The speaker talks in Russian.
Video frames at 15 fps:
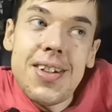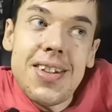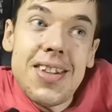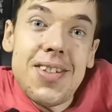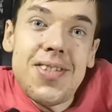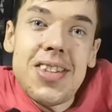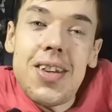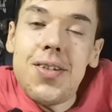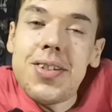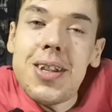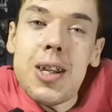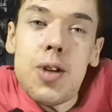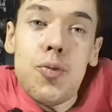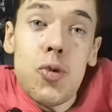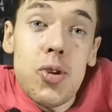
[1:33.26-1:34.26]
И все
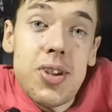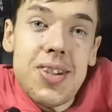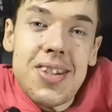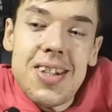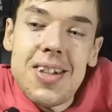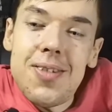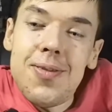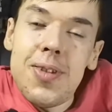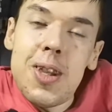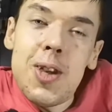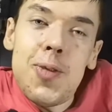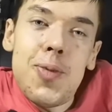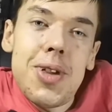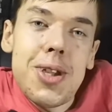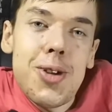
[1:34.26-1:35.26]
видели эмоции
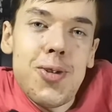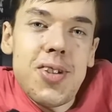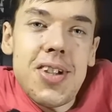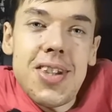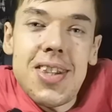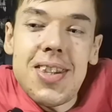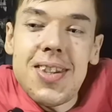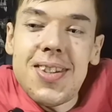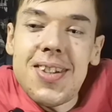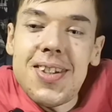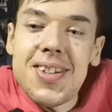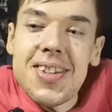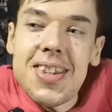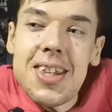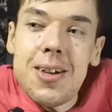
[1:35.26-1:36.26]
белорусской
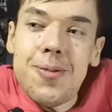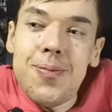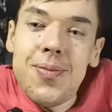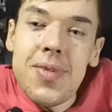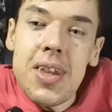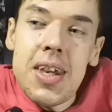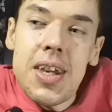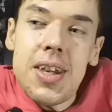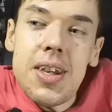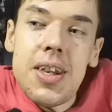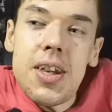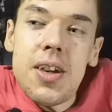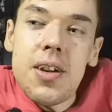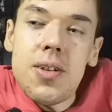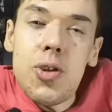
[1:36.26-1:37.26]
теннисистки.
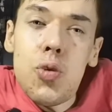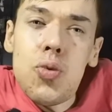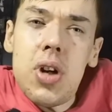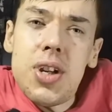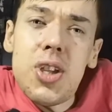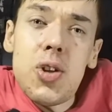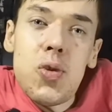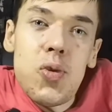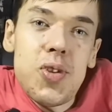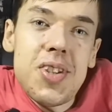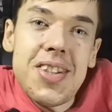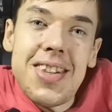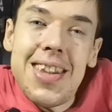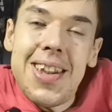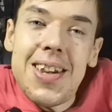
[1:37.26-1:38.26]
И, ну, как ни
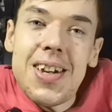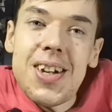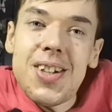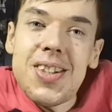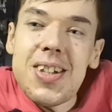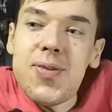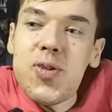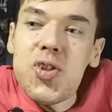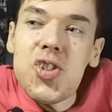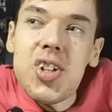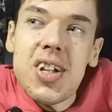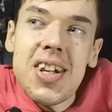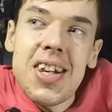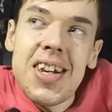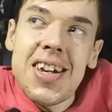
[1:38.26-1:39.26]
крути, для девушек
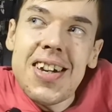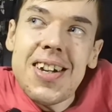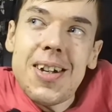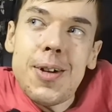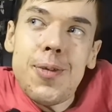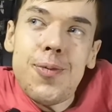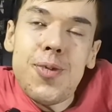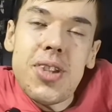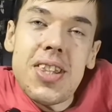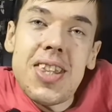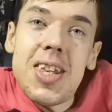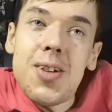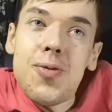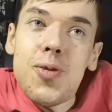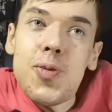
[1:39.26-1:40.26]
эм,
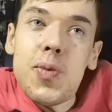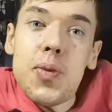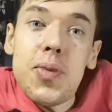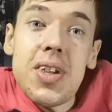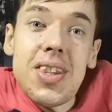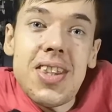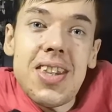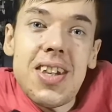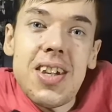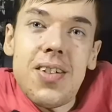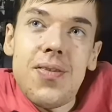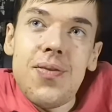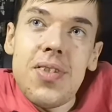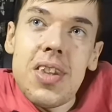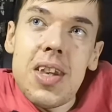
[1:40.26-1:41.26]
такие вот
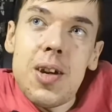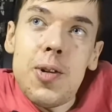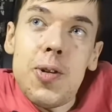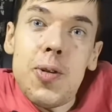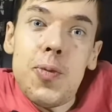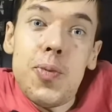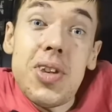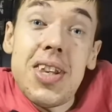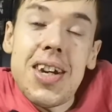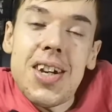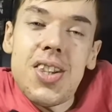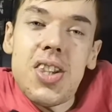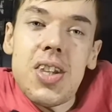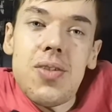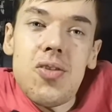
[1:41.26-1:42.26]
моменты э,
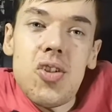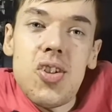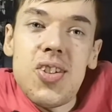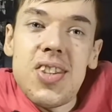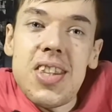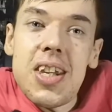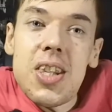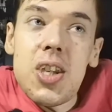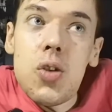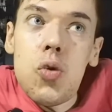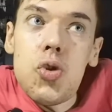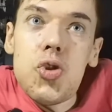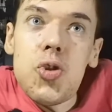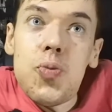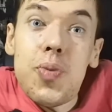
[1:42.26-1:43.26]
приятные в жизни, они
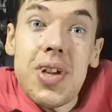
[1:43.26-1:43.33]
очень